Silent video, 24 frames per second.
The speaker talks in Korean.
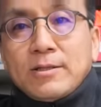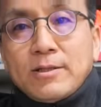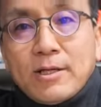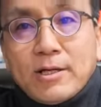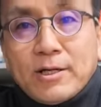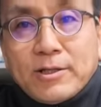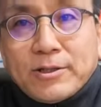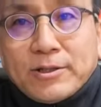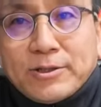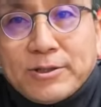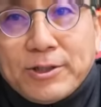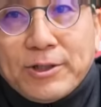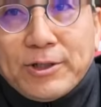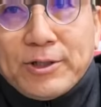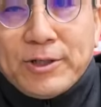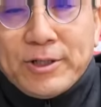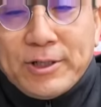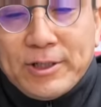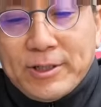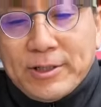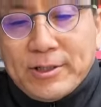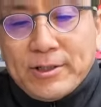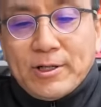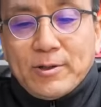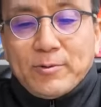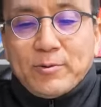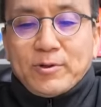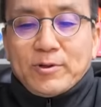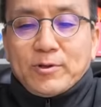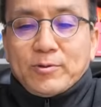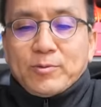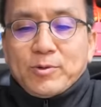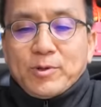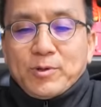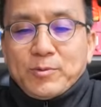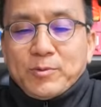네 안녕하세요 아,
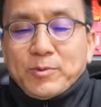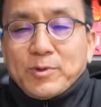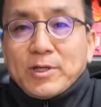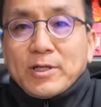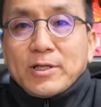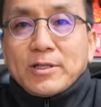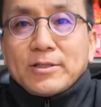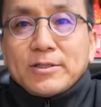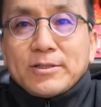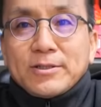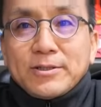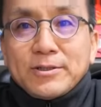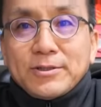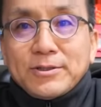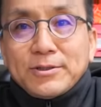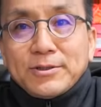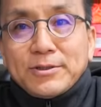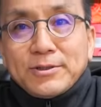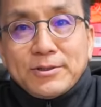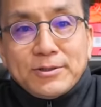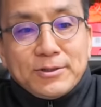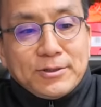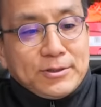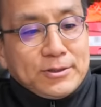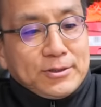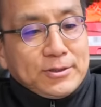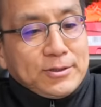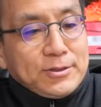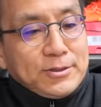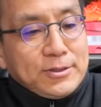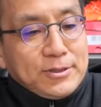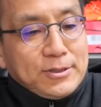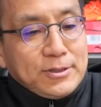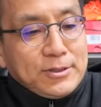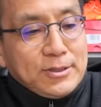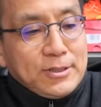랩플리칸트입니다 그
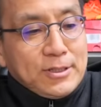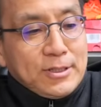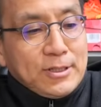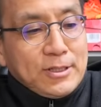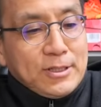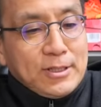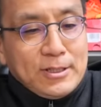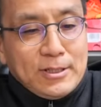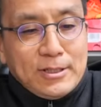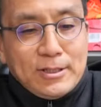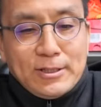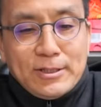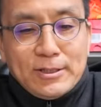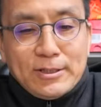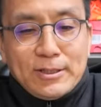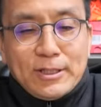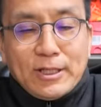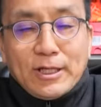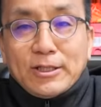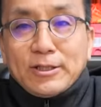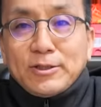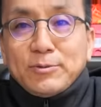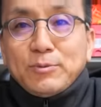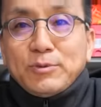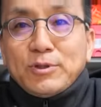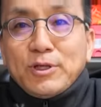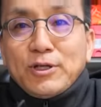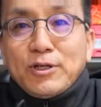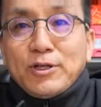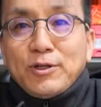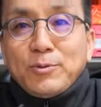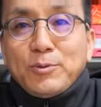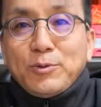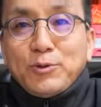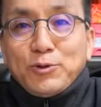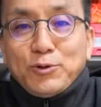제가 지금 이제
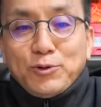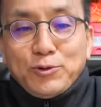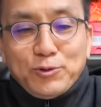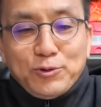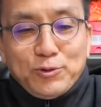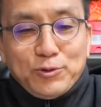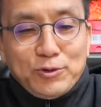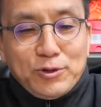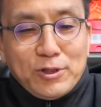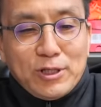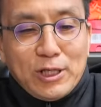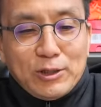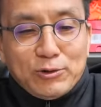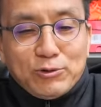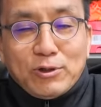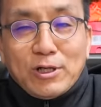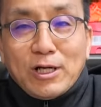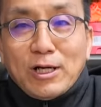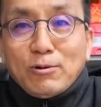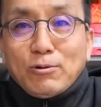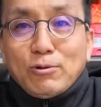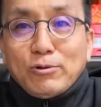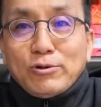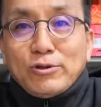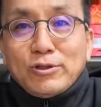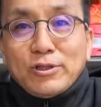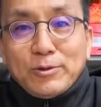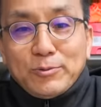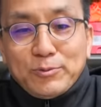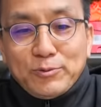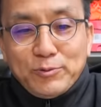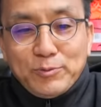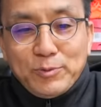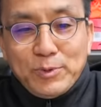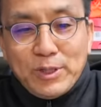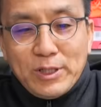리뷰를 계속 하고 있는
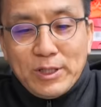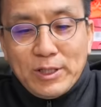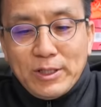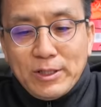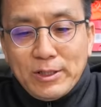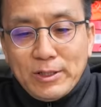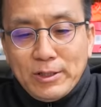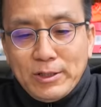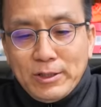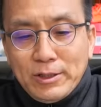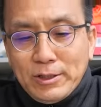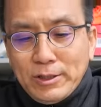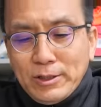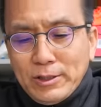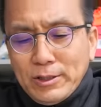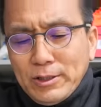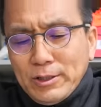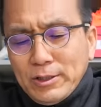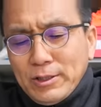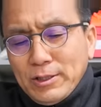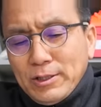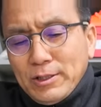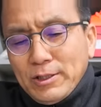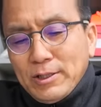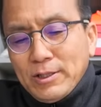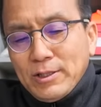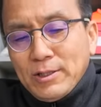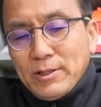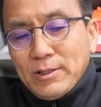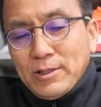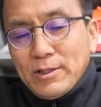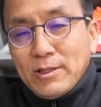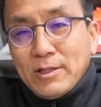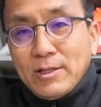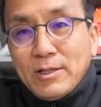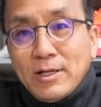제품이 이
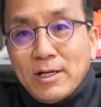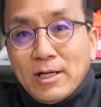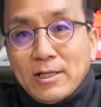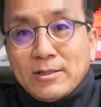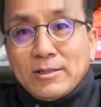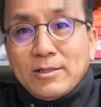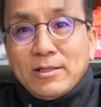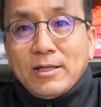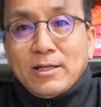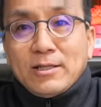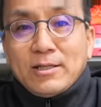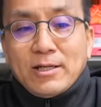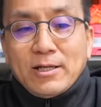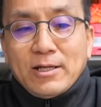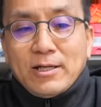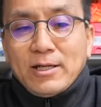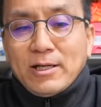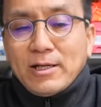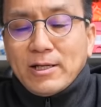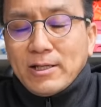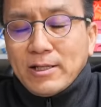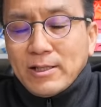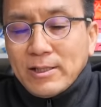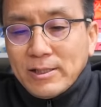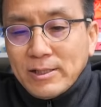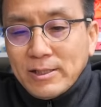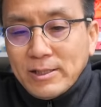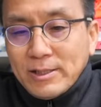아슬레타의